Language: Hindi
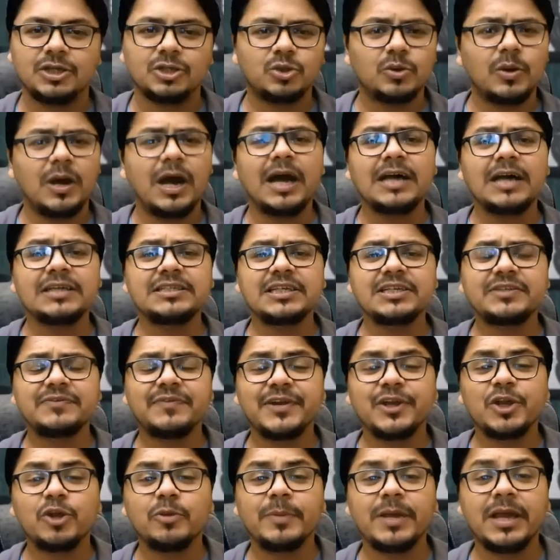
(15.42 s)
तो आज इस
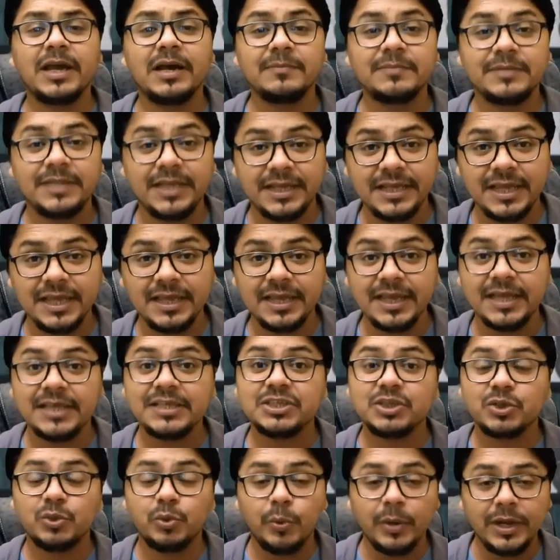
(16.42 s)
वीडियो में हम देखेंगे
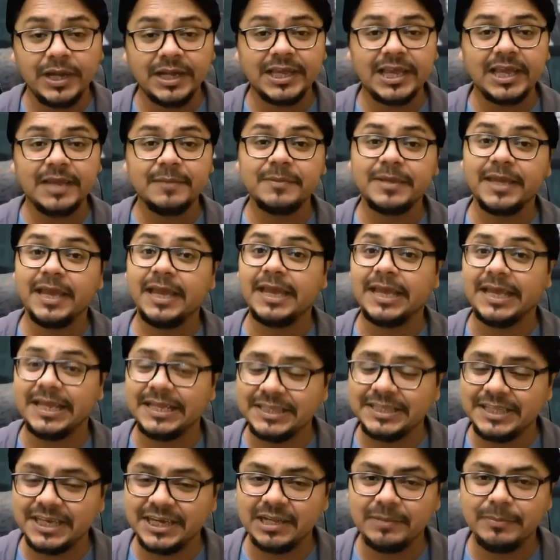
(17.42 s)
स्क्विड गेम के
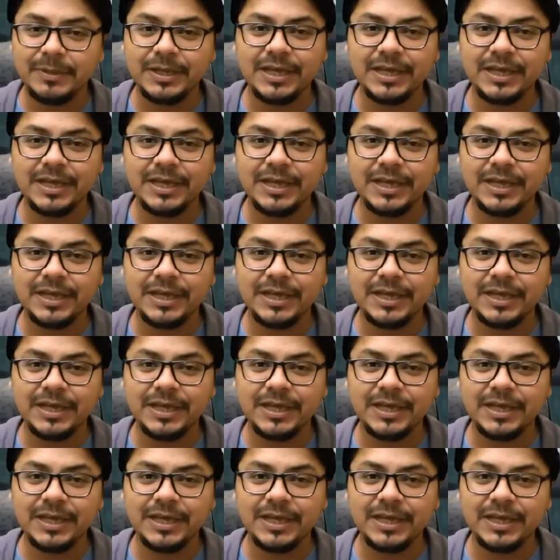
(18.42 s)
हिंदी डबिंग